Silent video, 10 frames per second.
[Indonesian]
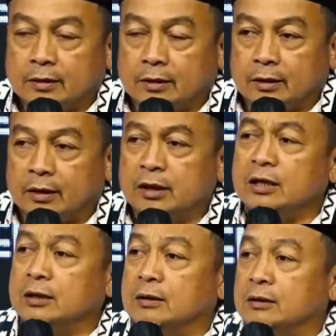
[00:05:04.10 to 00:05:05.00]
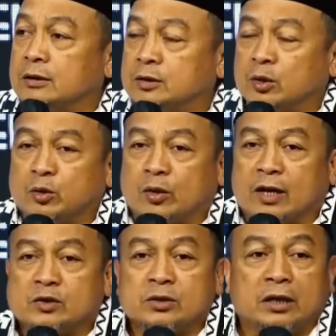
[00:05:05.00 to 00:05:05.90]
ini contoh
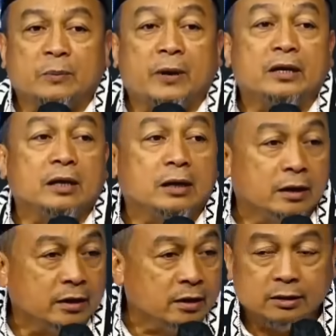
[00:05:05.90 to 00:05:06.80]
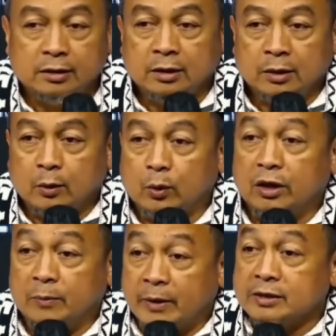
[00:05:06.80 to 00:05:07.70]
kasus ibadah lana
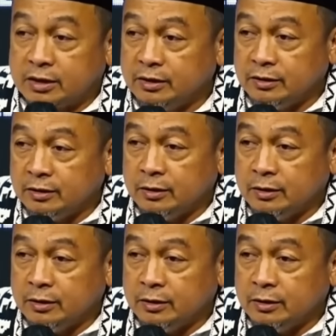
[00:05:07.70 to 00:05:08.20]
uli ba'sin